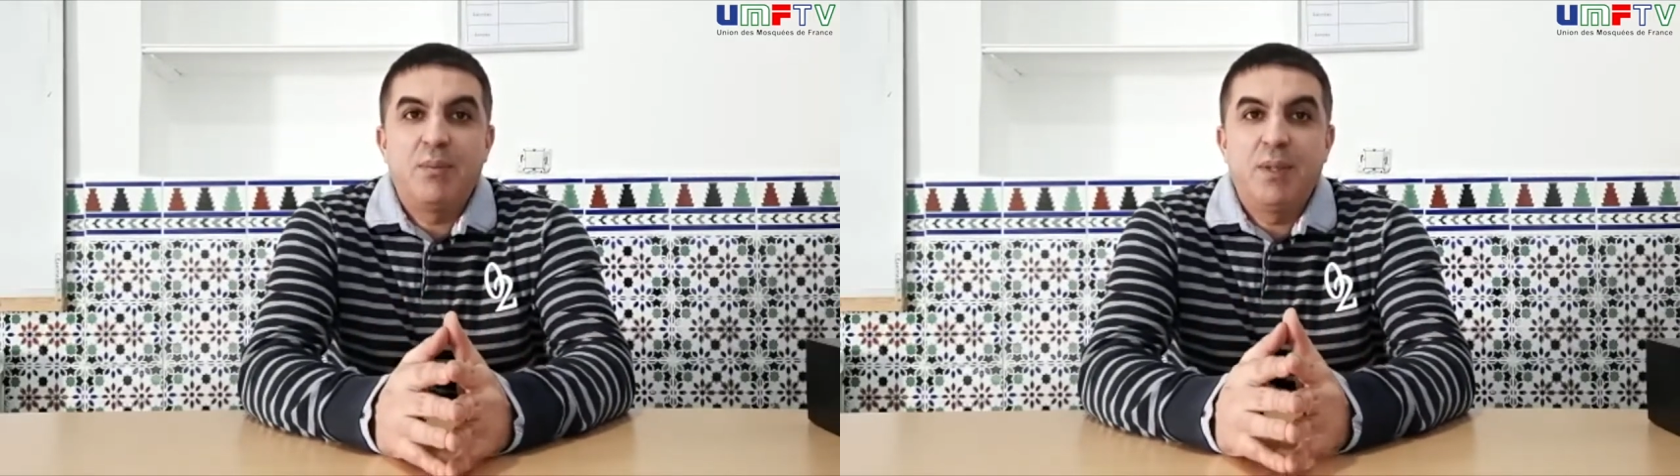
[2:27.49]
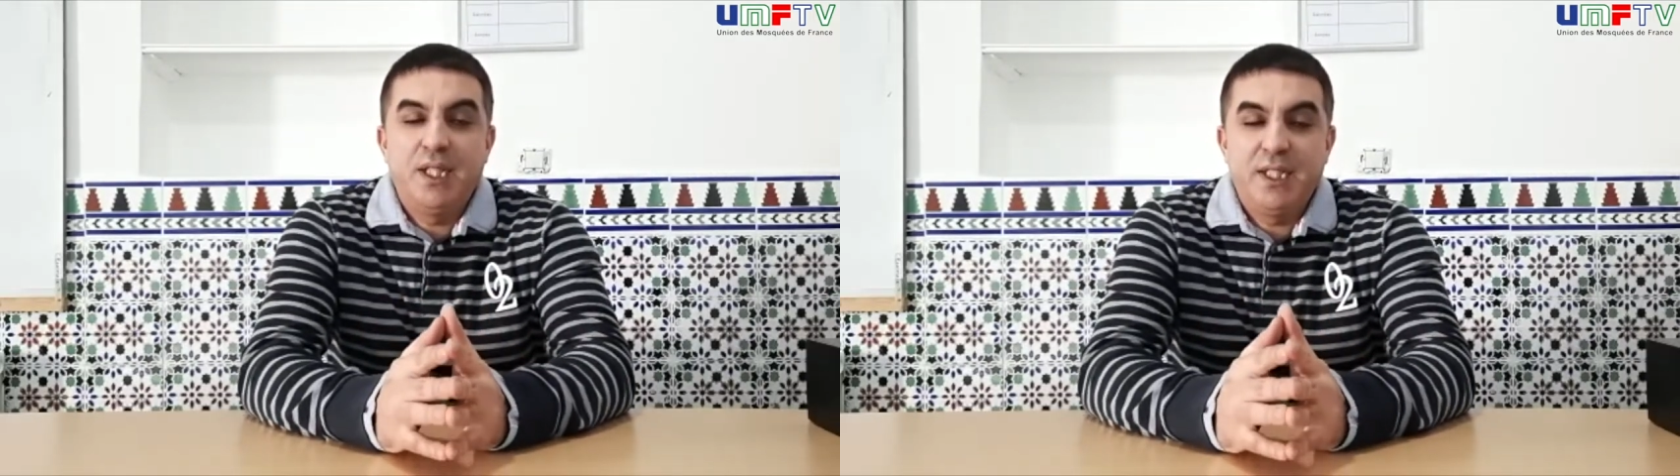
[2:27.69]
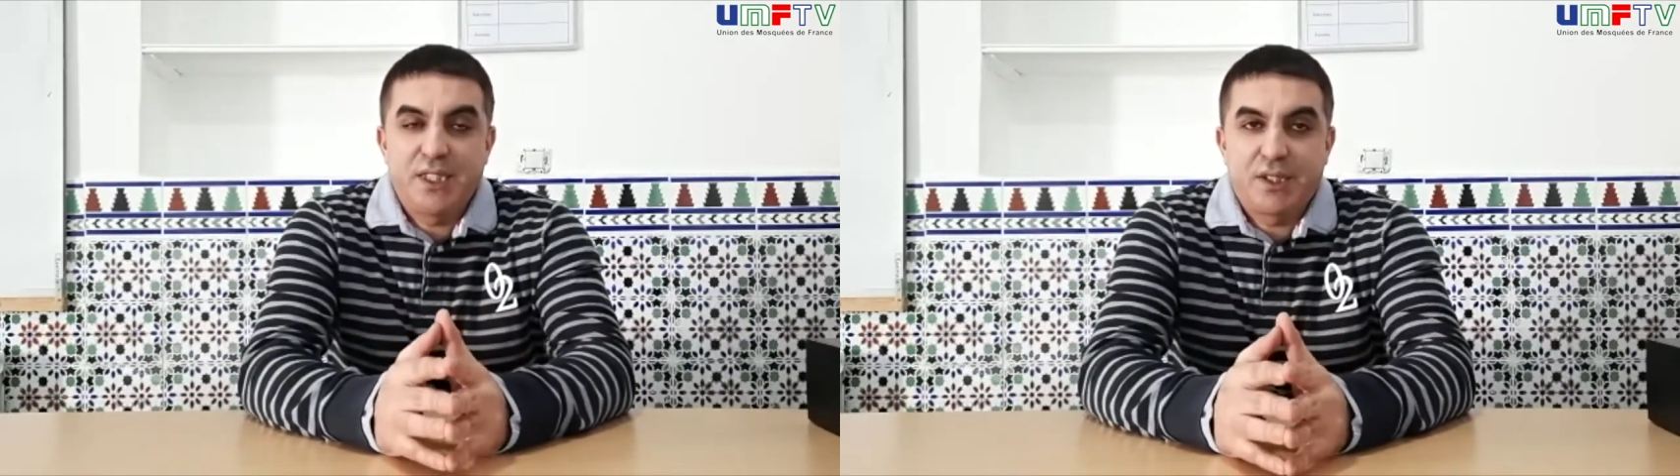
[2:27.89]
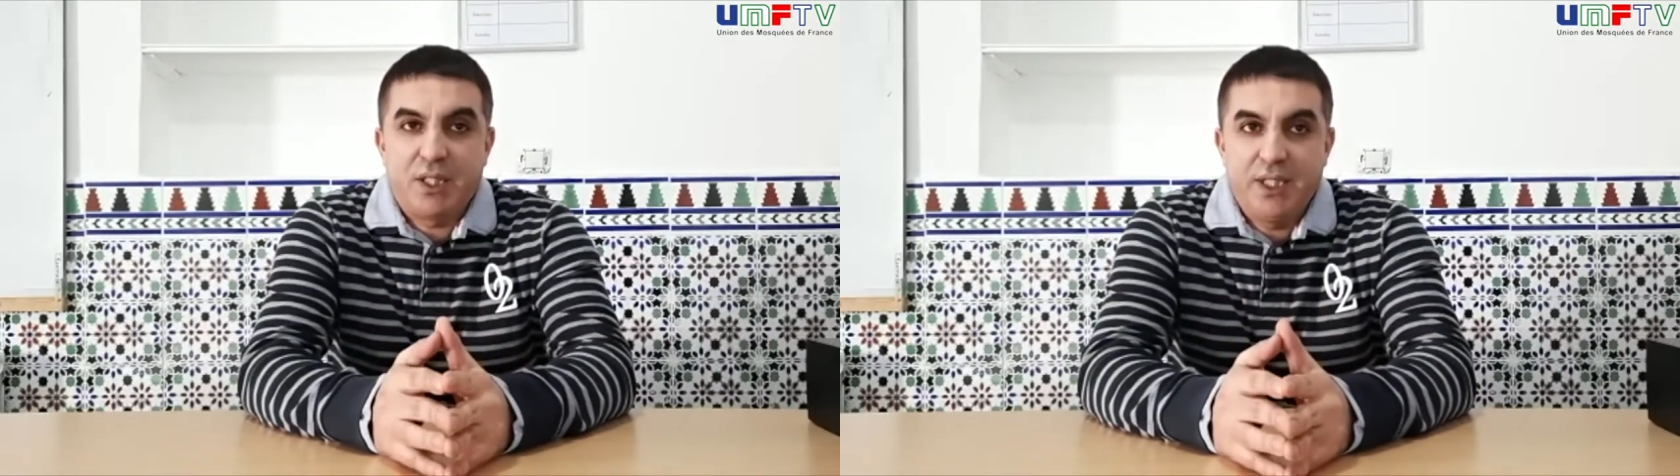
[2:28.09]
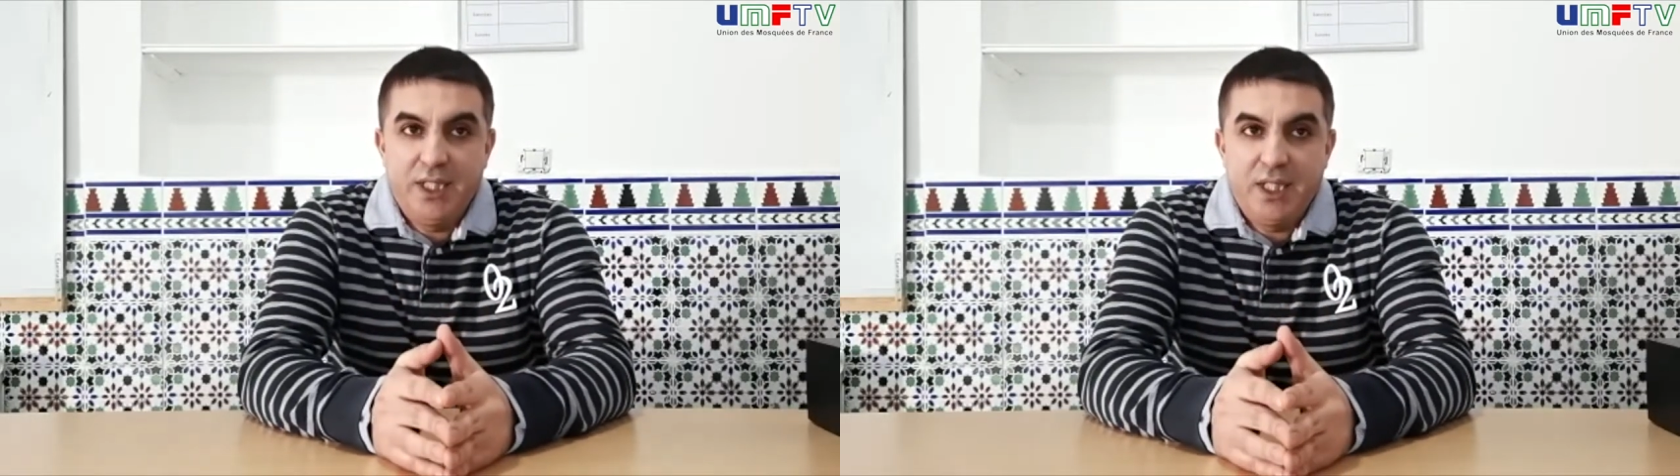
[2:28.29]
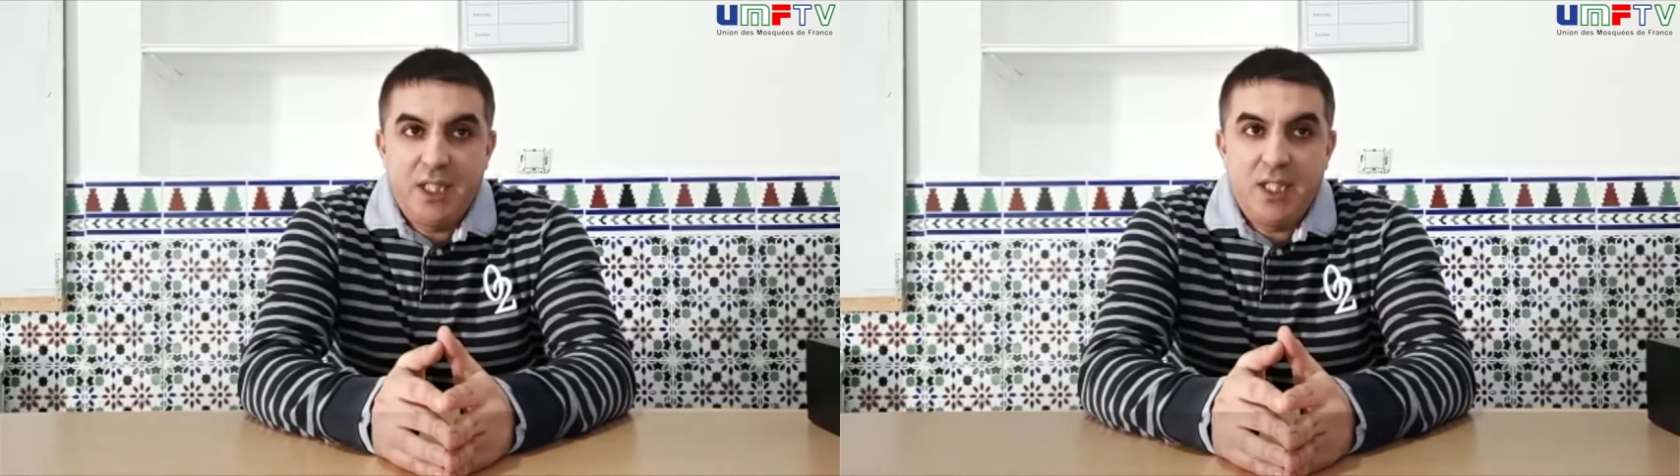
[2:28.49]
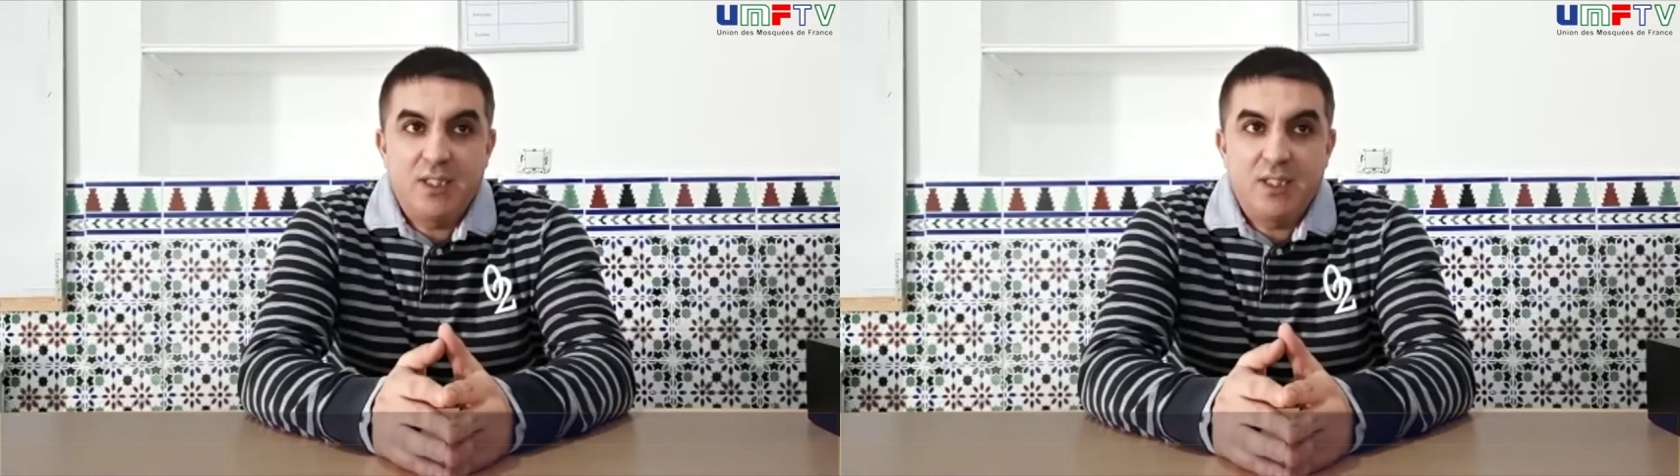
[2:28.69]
بني إسرائيل لا